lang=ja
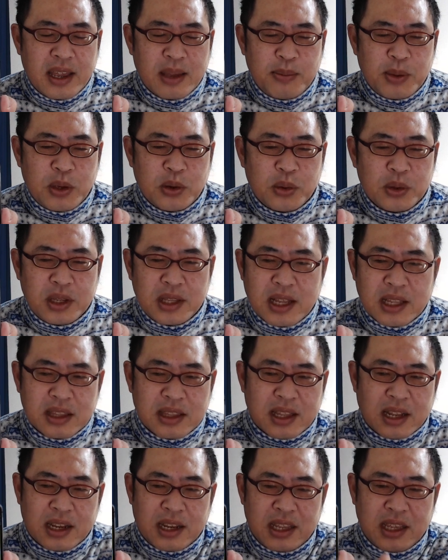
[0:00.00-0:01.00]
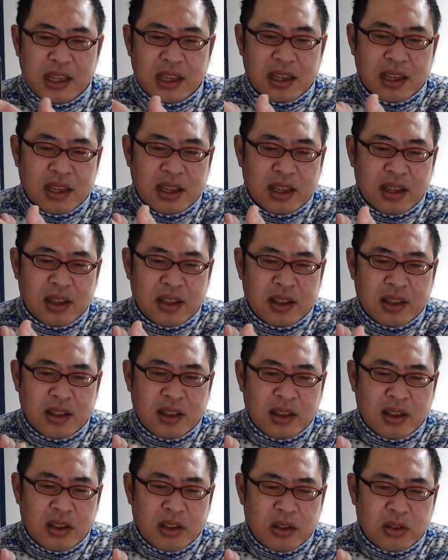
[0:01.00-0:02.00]
齢早見表になったり、
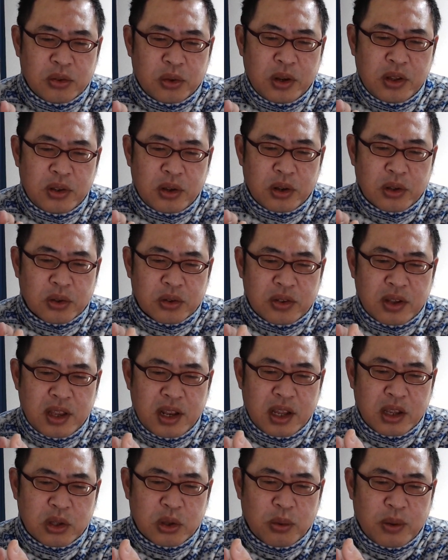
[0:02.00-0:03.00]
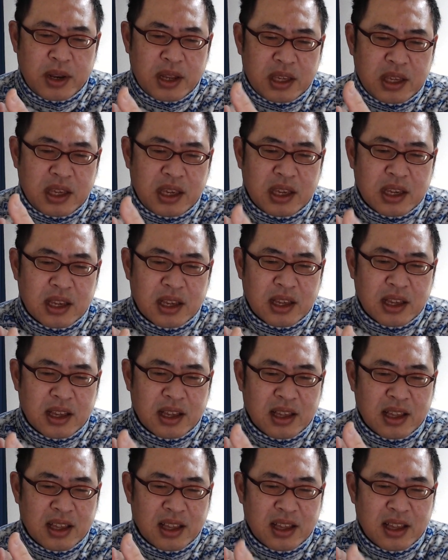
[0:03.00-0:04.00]
それぞれの西暦と和暦、
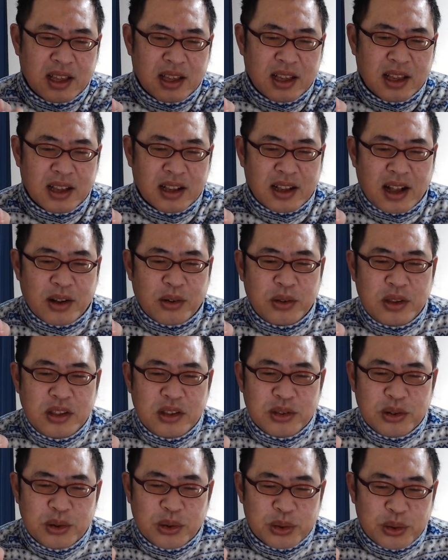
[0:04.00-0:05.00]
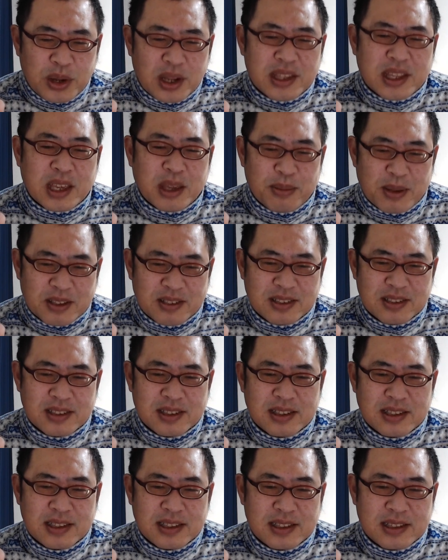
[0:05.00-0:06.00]
確認することができま
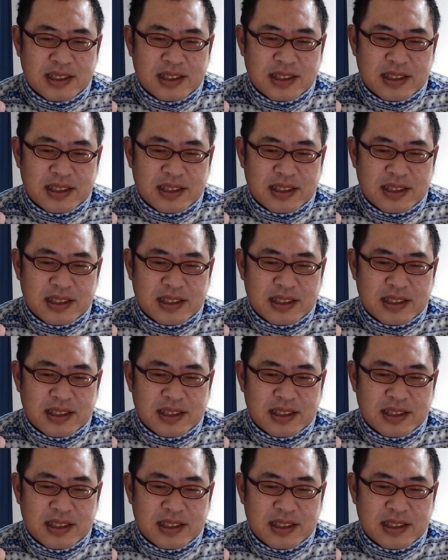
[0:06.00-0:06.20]
す。